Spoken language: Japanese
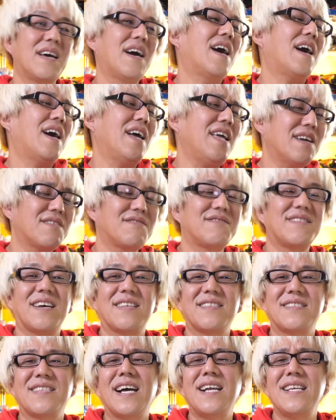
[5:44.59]
早く
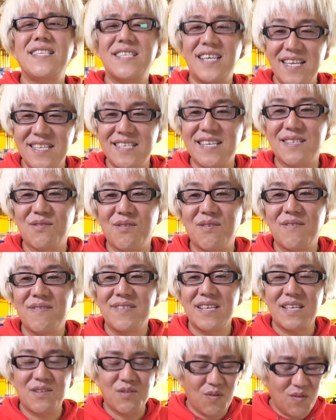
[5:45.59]
なりたいんだと。
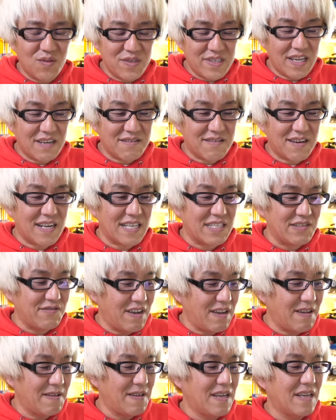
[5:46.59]
ね、どうせやるからに
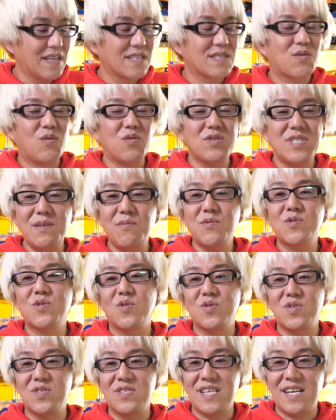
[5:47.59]
は、少しでも
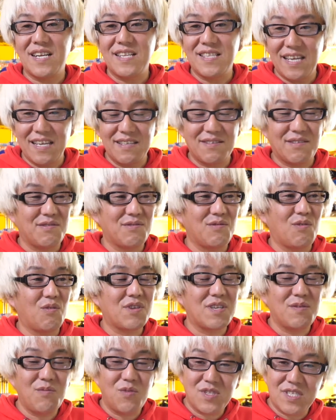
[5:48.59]
上手になりたいというお
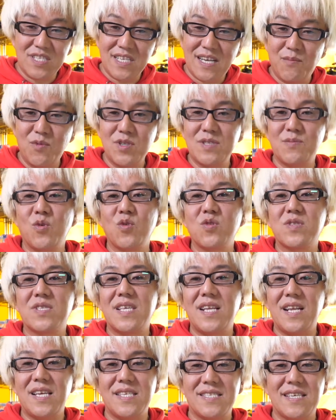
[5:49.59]
気持ちが、もし持っ
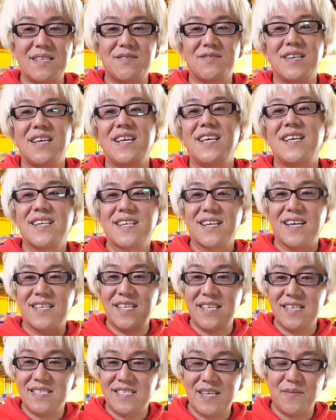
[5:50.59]
てらっしゃる
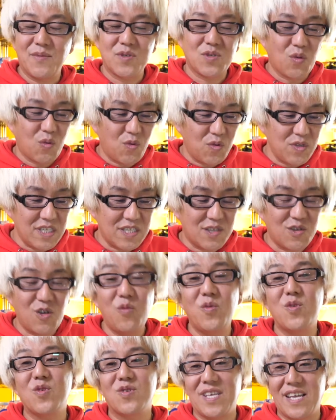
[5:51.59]
方ですね。まあ、そこに興
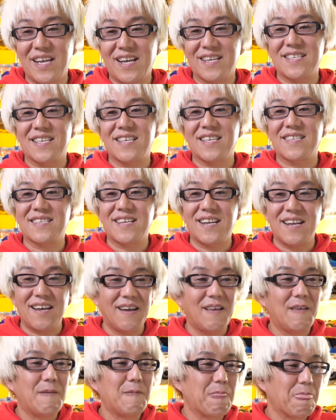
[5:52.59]
味のない方だった
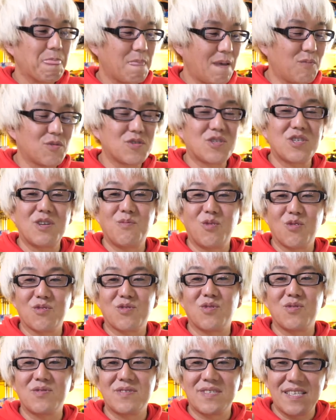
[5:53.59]
ら、もちろんも
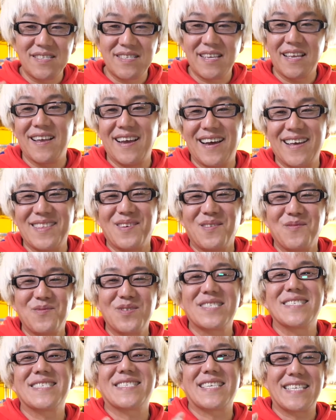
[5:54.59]
う全然無
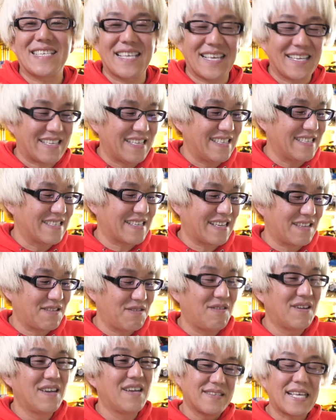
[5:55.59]
視していただいていいんですけ
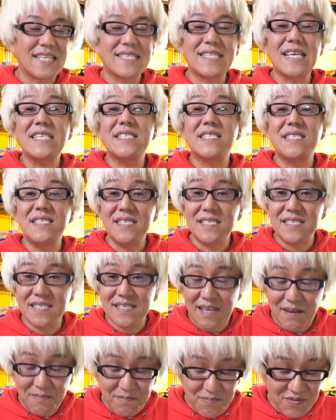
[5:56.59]
ど、たった1日
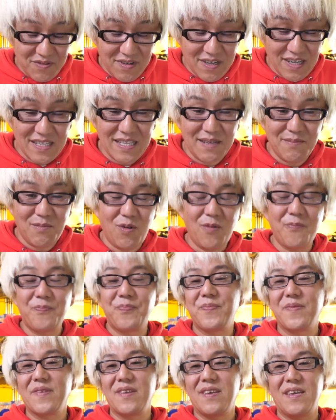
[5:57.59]
3分間でも、
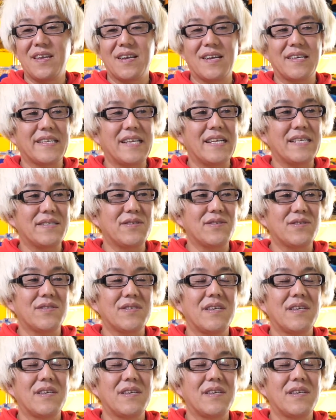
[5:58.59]
必ず